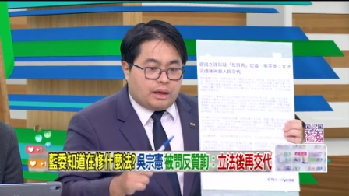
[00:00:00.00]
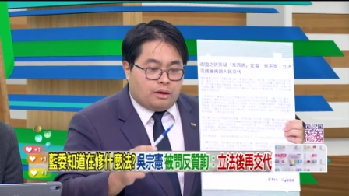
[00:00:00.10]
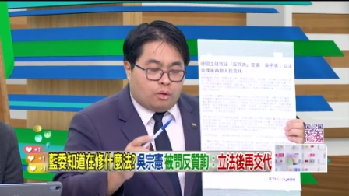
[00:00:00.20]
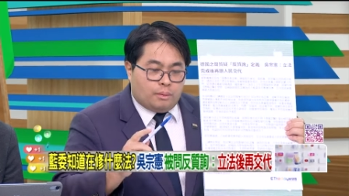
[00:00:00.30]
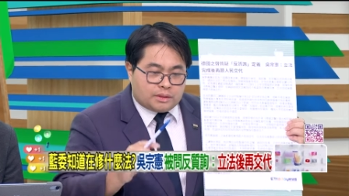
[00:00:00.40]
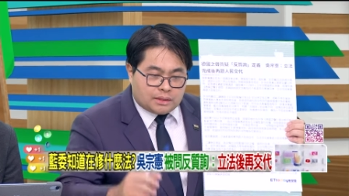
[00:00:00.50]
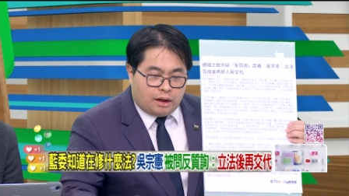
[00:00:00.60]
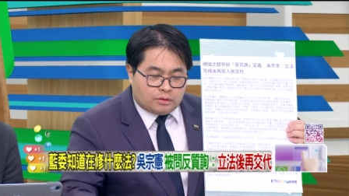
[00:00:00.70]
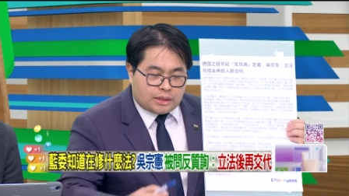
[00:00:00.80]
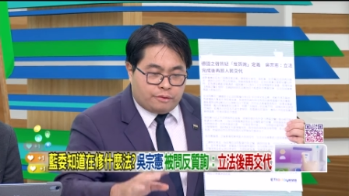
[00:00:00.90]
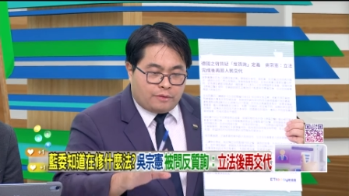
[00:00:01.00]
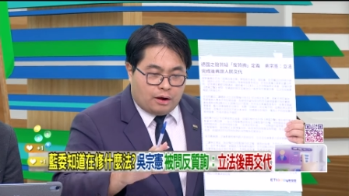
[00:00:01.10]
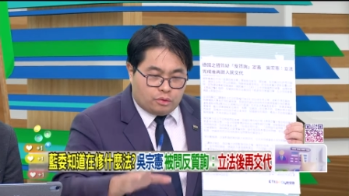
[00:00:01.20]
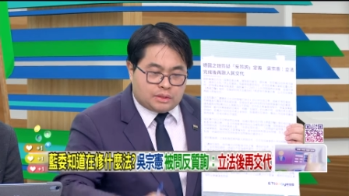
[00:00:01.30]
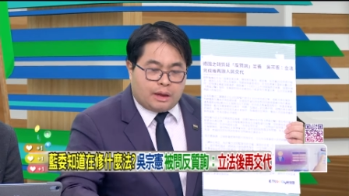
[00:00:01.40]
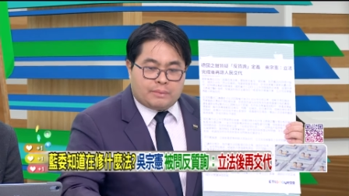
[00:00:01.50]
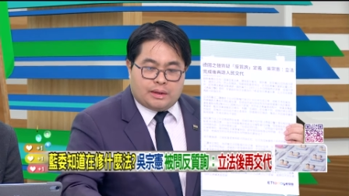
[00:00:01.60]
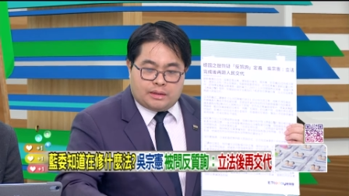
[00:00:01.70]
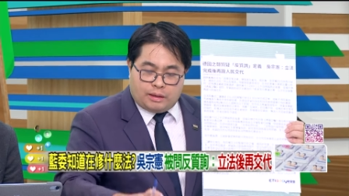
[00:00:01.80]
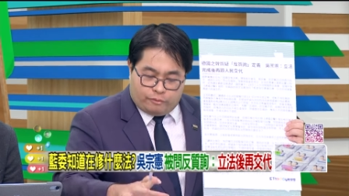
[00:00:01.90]
那我们知道在法律上
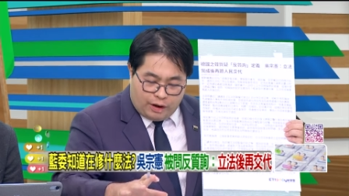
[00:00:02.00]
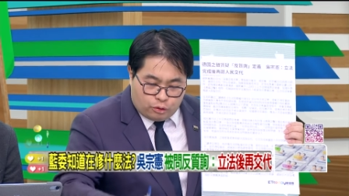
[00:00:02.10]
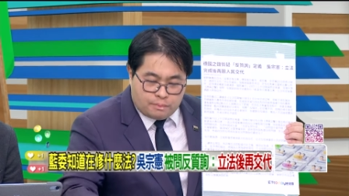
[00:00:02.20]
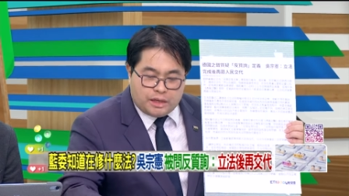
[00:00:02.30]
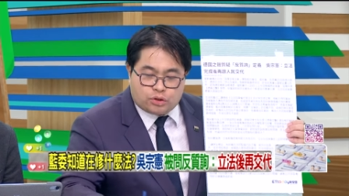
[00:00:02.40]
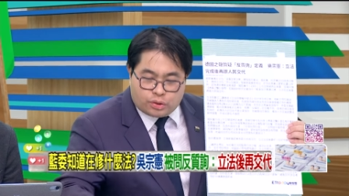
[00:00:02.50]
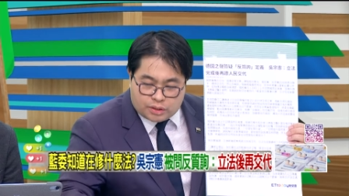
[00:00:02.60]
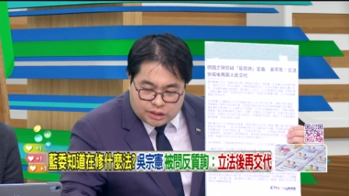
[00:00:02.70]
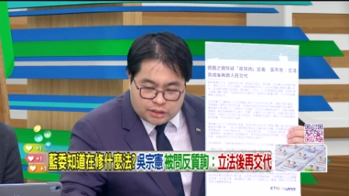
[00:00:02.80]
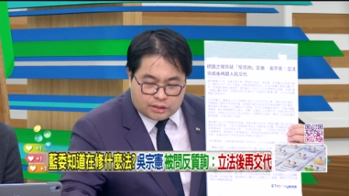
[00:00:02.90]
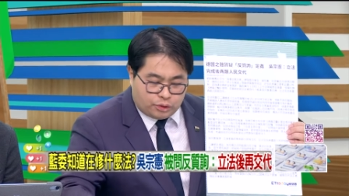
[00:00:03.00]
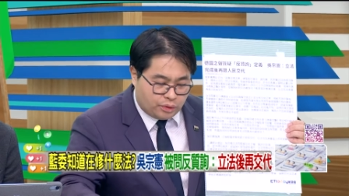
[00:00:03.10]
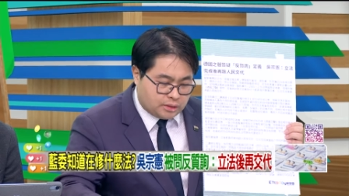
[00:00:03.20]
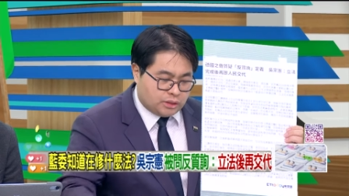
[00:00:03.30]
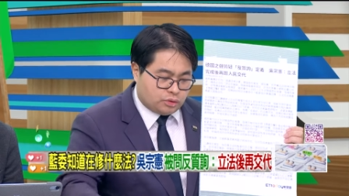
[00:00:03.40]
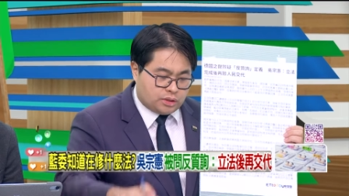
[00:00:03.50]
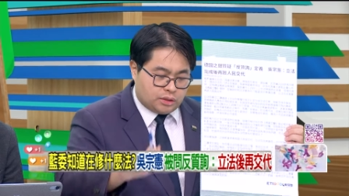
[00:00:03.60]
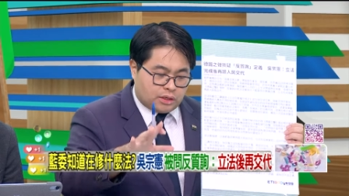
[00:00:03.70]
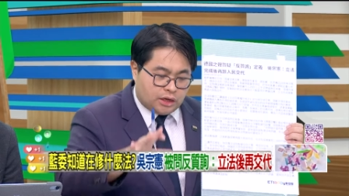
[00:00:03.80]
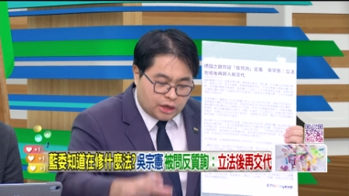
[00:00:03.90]
面，法律明确性的原则就
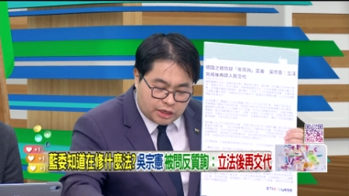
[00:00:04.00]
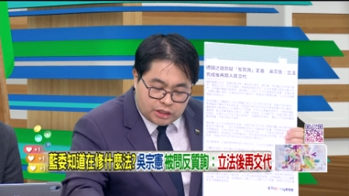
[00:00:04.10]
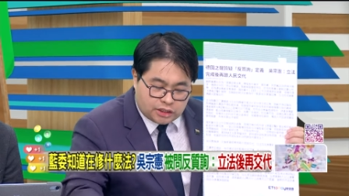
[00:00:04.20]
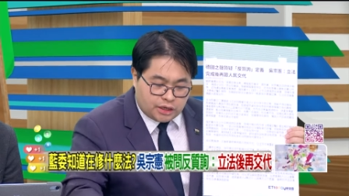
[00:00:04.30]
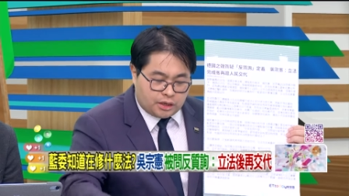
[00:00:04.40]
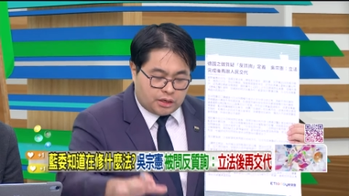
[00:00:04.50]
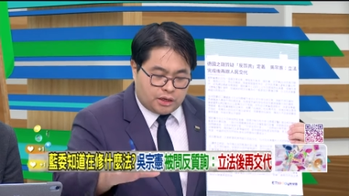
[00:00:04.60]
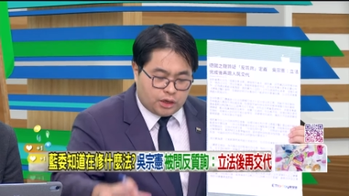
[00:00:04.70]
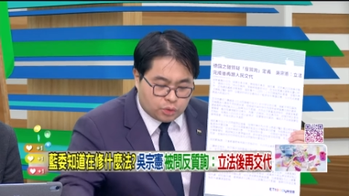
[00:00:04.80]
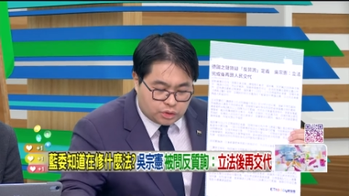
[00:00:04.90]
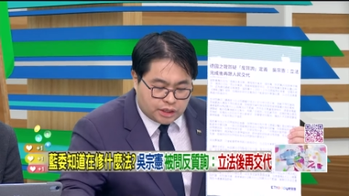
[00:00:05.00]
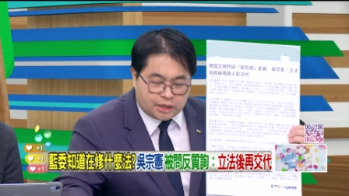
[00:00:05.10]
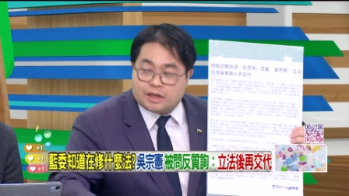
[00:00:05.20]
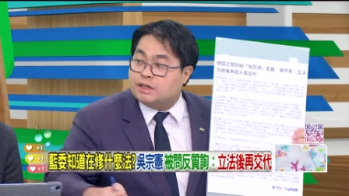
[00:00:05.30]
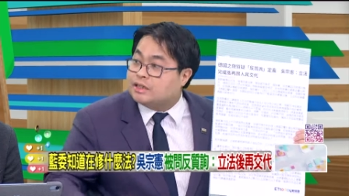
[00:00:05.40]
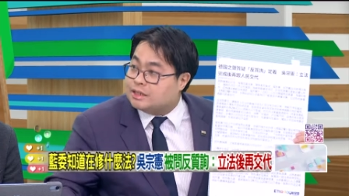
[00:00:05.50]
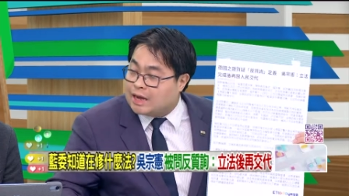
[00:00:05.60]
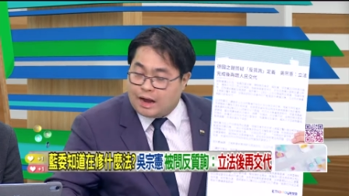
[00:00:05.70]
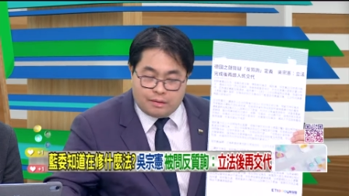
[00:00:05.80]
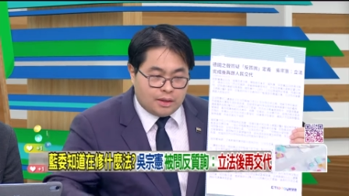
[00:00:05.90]
是可理解、可预见、可审
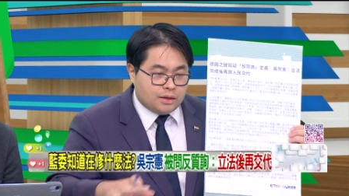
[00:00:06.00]
查，